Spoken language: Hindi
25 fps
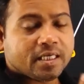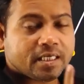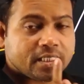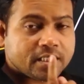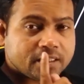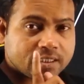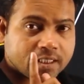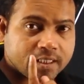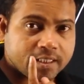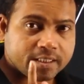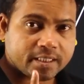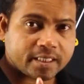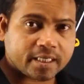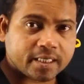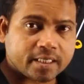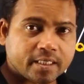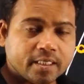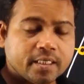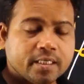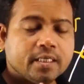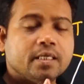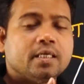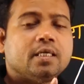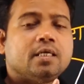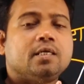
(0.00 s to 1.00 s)
इसलिए
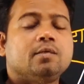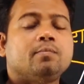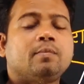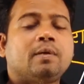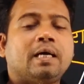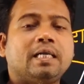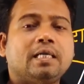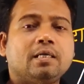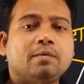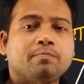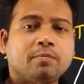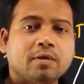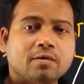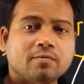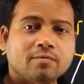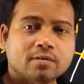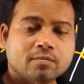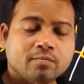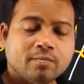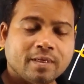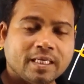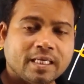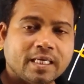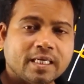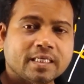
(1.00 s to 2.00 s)
हिमालय
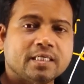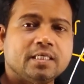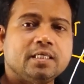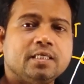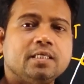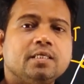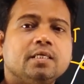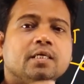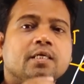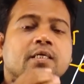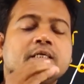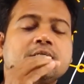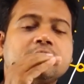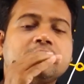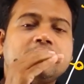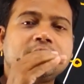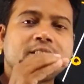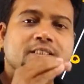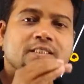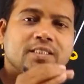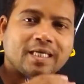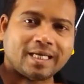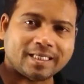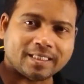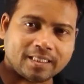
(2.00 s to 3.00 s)
पर्वतमाला की
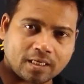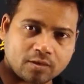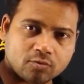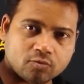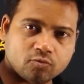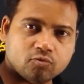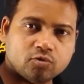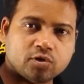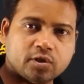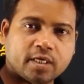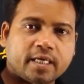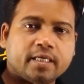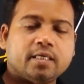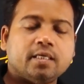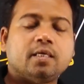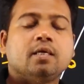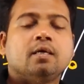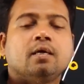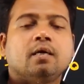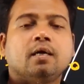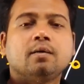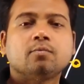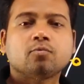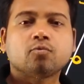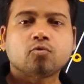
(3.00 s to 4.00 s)
ज़्यादा ऊंचाई
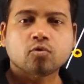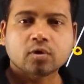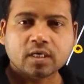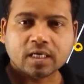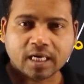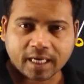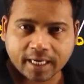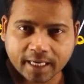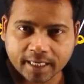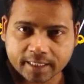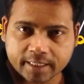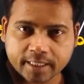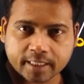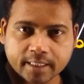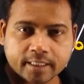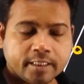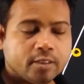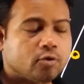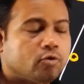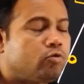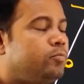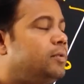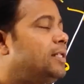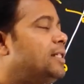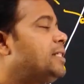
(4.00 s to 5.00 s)
हमको कहाँ देखने
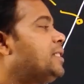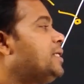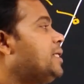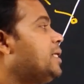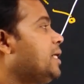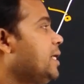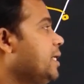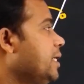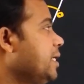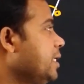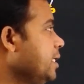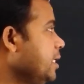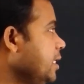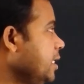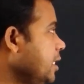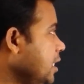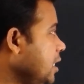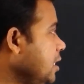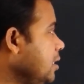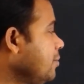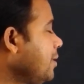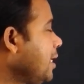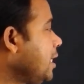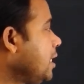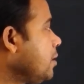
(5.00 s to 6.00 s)
को मिलती है
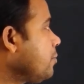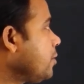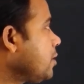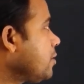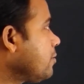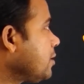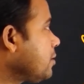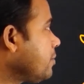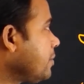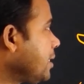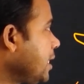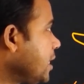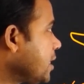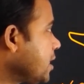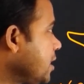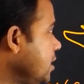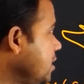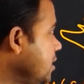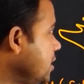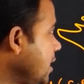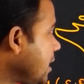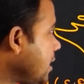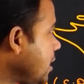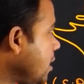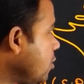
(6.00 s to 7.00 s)
हिमालय पर्वतमाला की
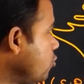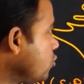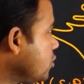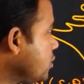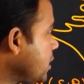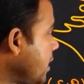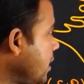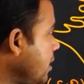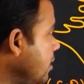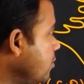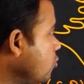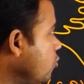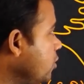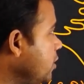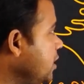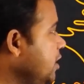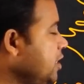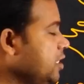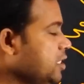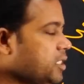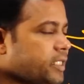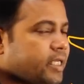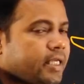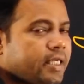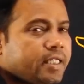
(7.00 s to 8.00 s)
ज़्यादा ऊंचाई हमको
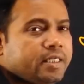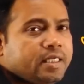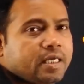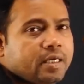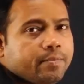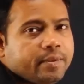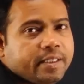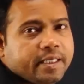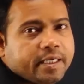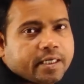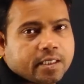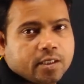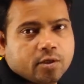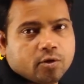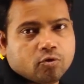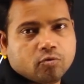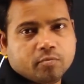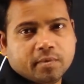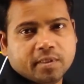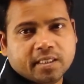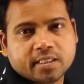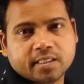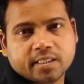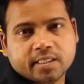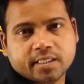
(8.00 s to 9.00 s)
इस एरिया में देखने को
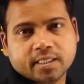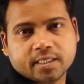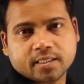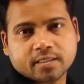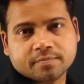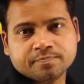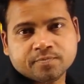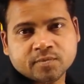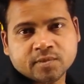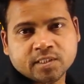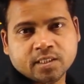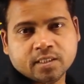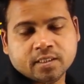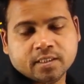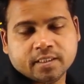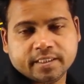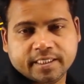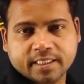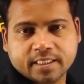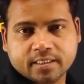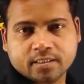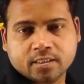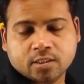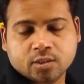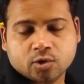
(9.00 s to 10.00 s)
मिलती है
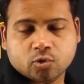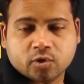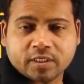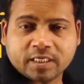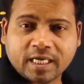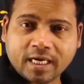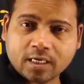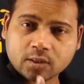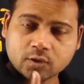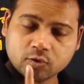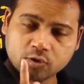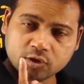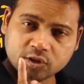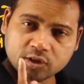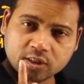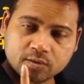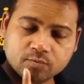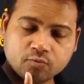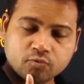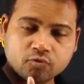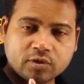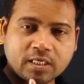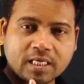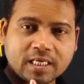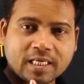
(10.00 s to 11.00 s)
ठीक तो यहाँ क्वेश्चन
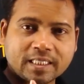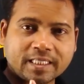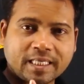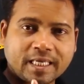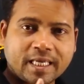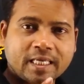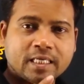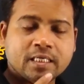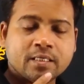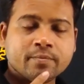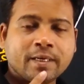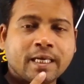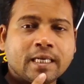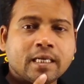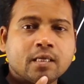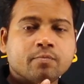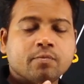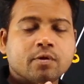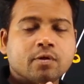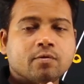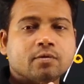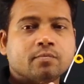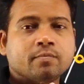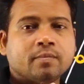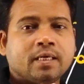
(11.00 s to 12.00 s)
पूछा जाता है हिमालय
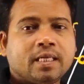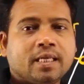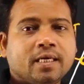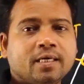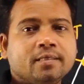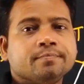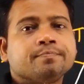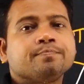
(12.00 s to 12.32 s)
पर्वतमाला